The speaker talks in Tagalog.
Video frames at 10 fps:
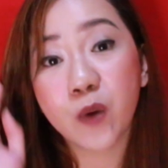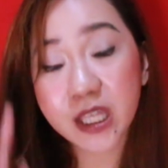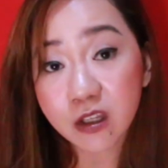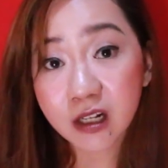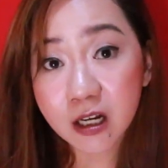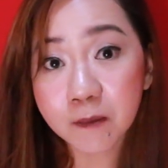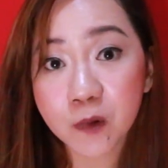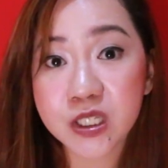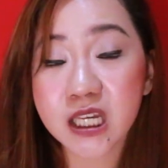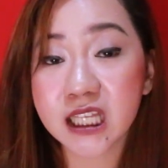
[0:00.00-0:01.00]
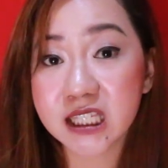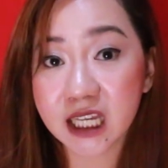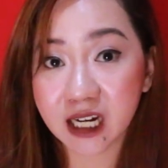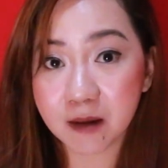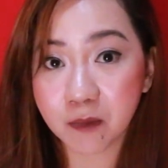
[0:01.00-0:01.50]
wait niyo lang po sa
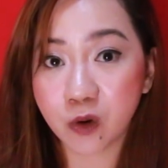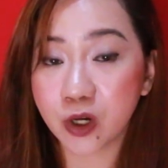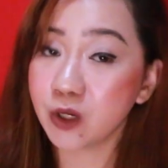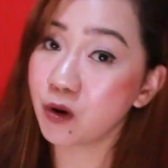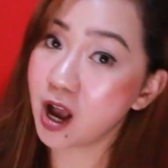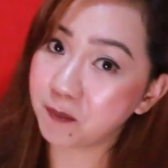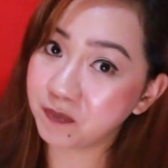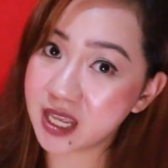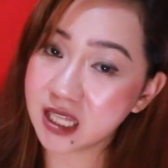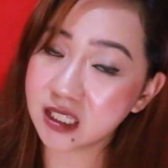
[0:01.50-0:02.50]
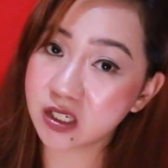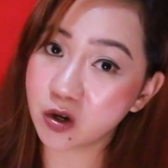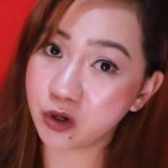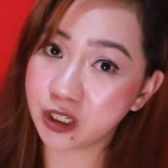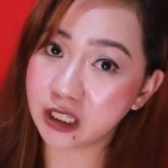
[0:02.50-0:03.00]
Instagram ko yung updates
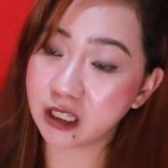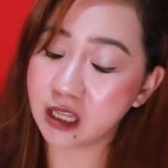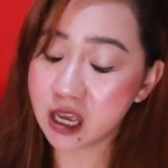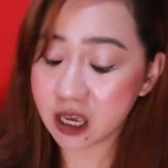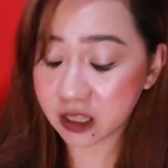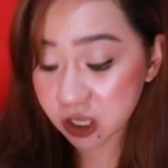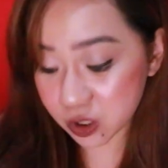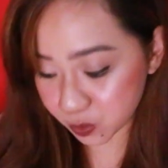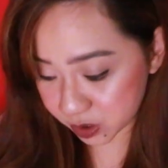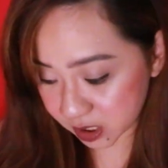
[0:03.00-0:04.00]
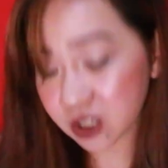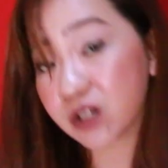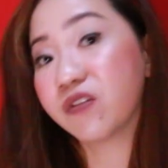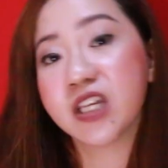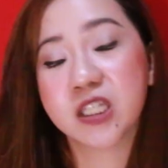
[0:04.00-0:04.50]
on the usage
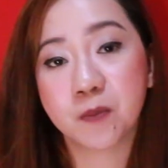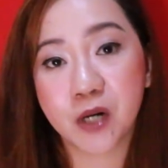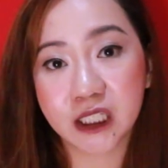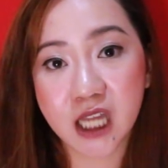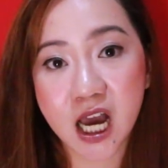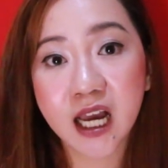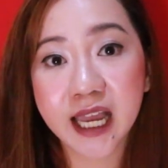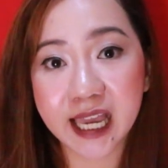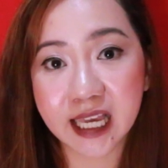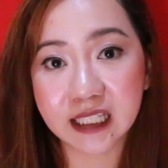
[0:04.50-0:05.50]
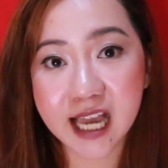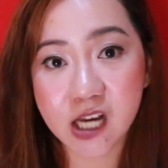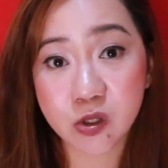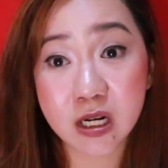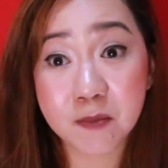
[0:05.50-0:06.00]
of this product. And
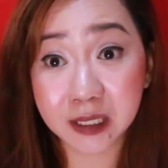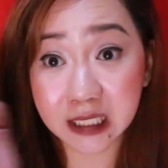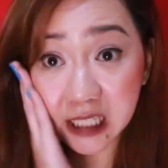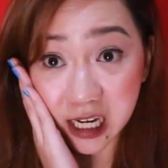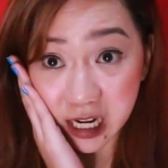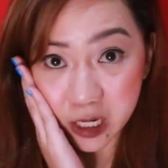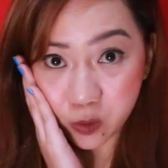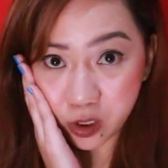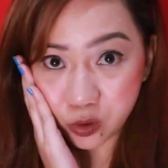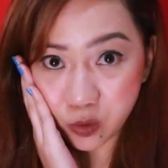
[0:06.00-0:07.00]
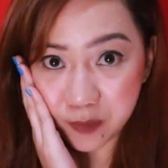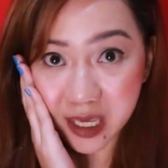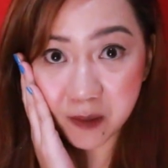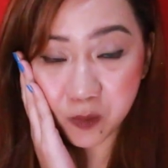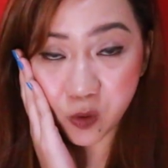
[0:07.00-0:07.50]
actually, patatanggalin ko na itong
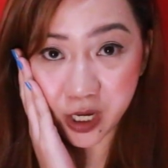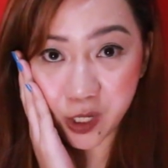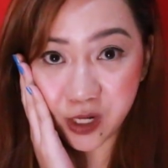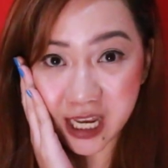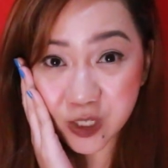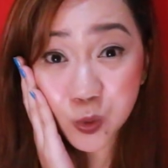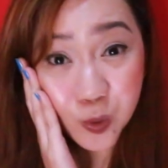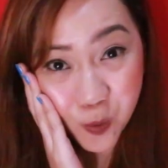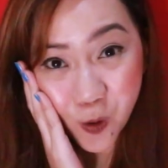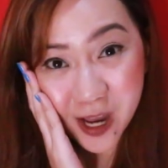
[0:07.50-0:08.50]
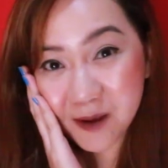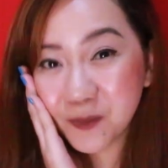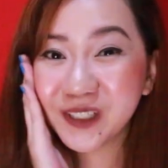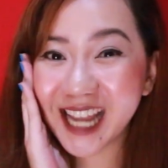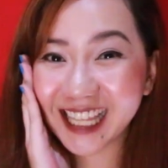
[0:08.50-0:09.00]
makeup ko ngayon. Eh, susubukan na
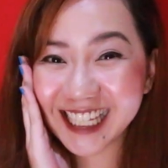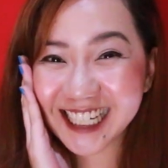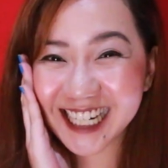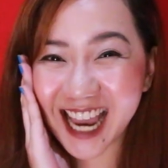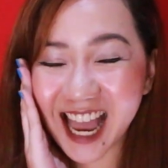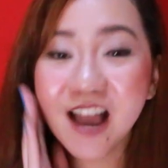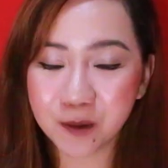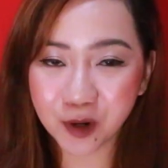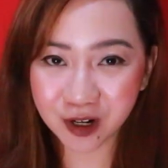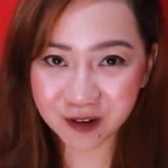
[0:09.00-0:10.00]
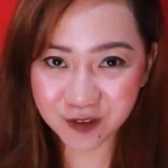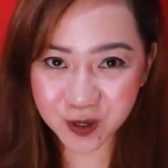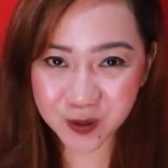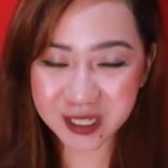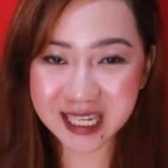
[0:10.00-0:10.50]
po natin siya. For more
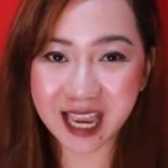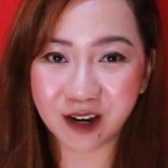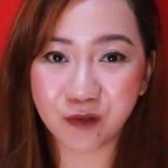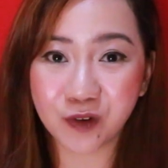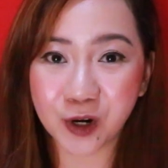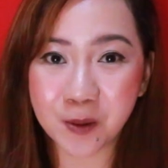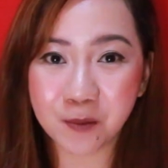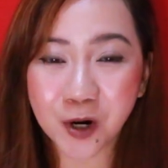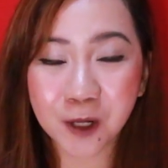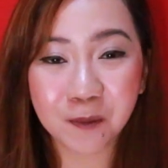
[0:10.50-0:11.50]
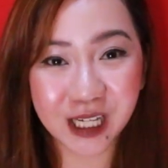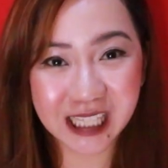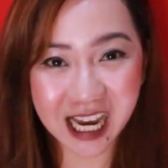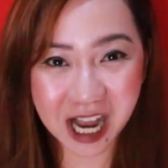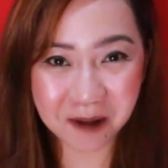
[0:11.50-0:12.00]
reviews and for more
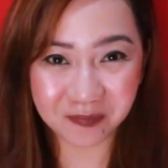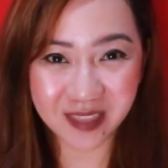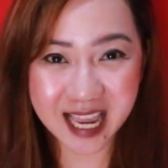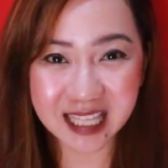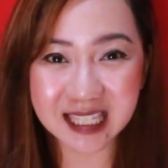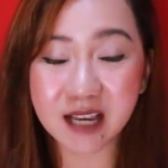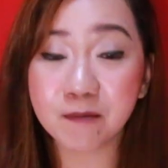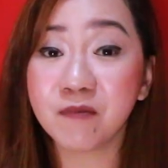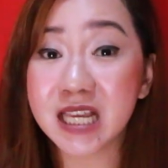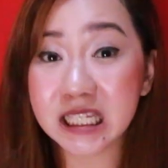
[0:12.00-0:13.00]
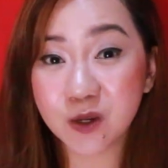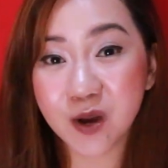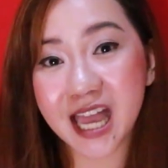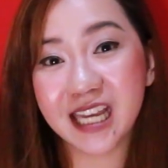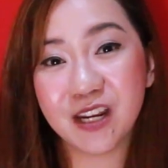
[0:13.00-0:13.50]
product updates, please go
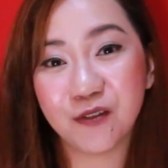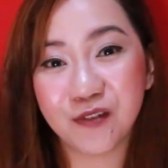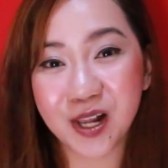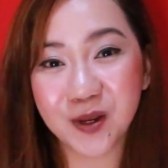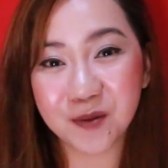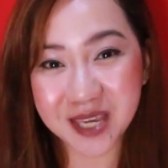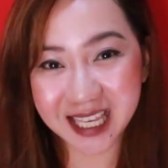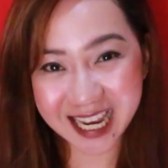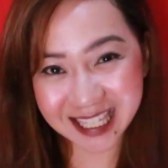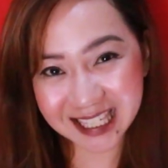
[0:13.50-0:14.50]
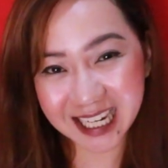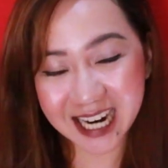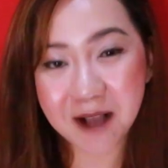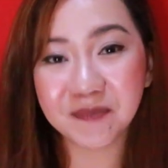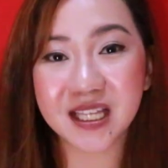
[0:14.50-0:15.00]
ahead and follow me on
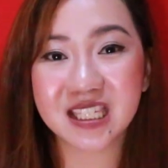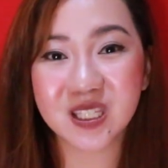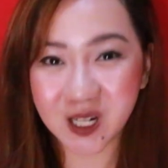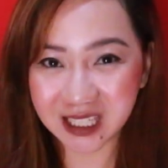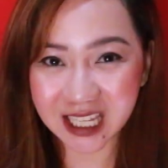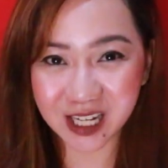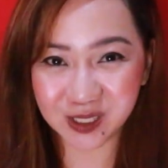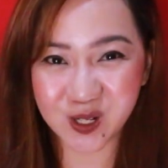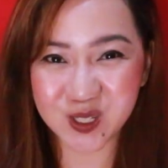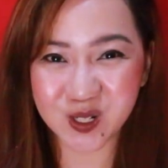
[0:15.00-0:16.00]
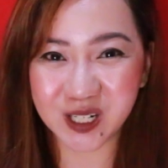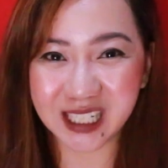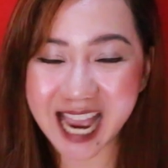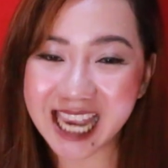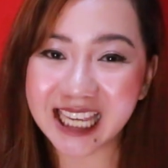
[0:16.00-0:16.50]
Instagram. That's party underscore
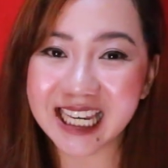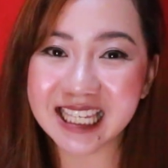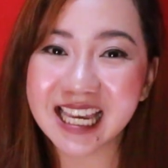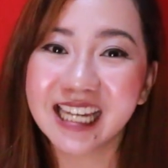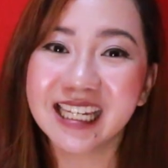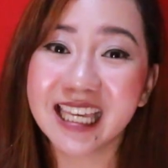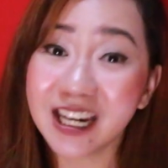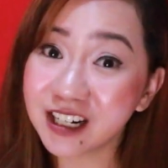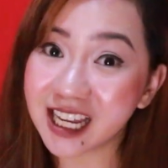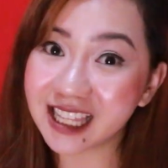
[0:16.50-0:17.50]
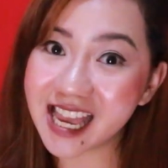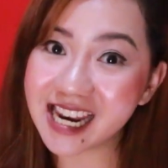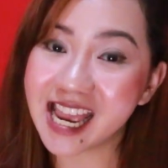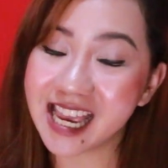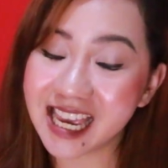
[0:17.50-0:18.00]
diaries. Here na
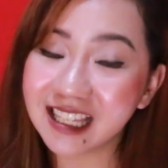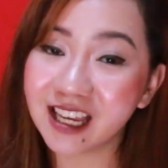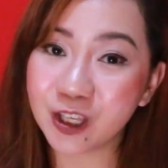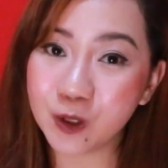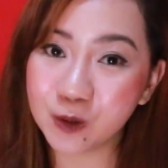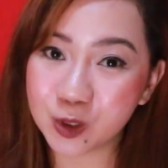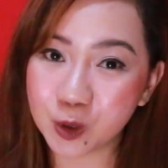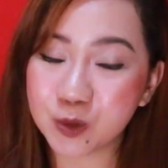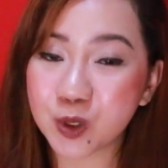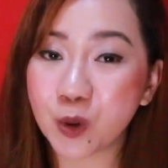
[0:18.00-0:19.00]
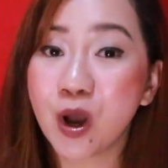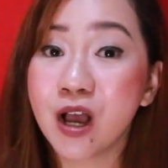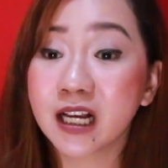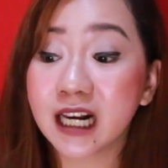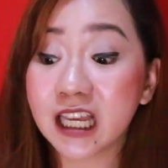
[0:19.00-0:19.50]
din in YouTube. So,
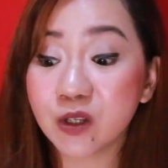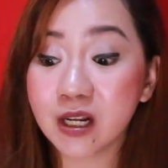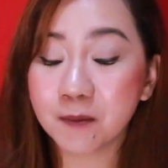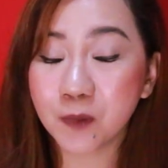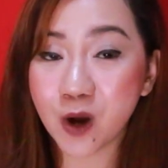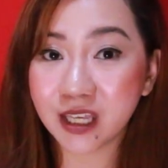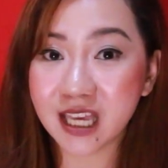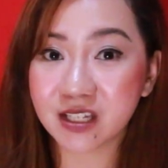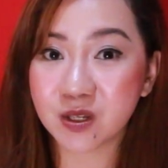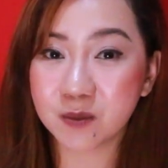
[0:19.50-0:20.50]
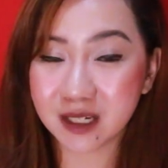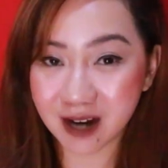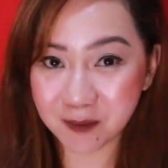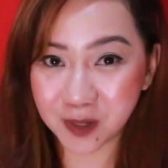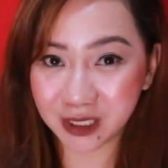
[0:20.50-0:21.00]
click nyo lang po yung
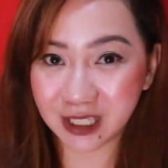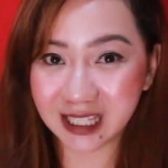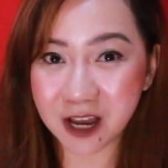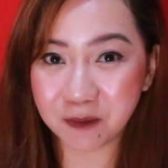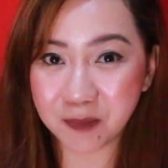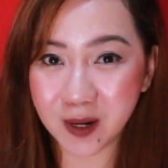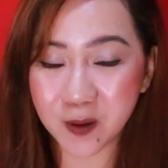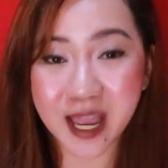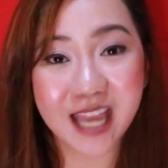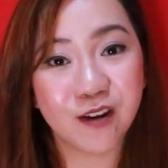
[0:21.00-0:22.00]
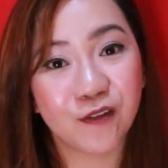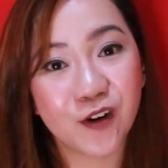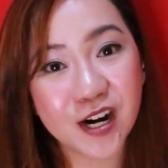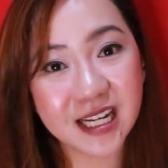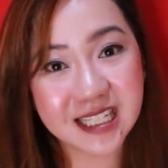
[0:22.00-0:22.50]
subscribe button down below. And of
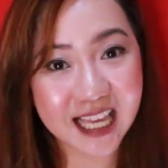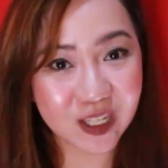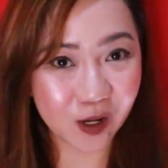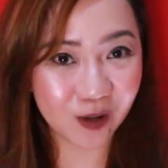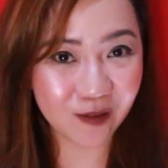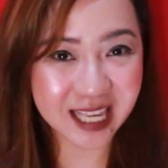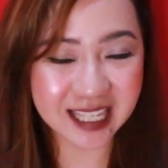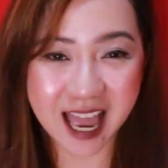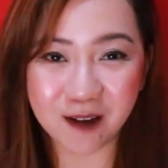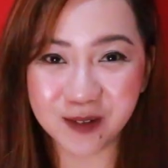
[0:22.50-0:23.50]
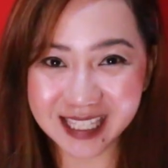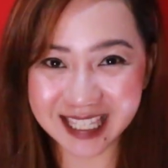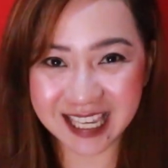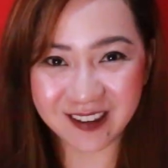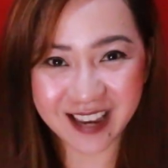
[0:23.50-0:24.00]
course, as always, I will
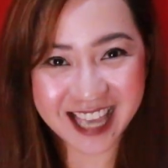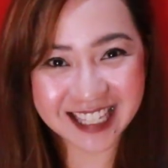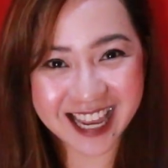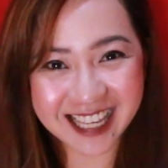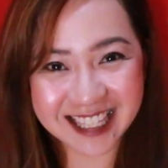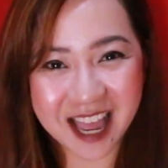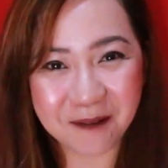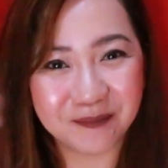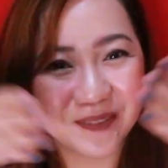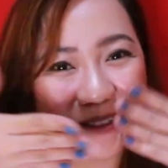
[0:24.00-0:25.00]
see you guys next time.